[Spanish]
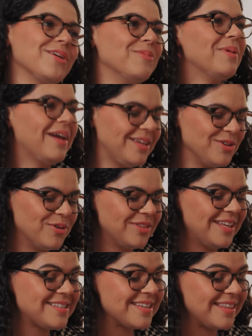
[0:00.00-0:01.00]
yo, me, yo
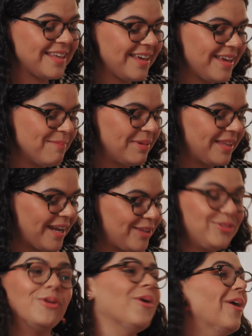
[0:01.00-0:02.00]
decidí invitar
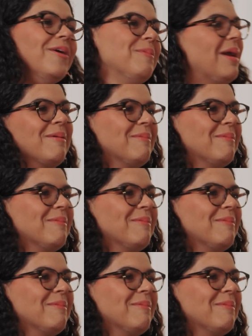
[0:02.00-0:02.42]
a todos mis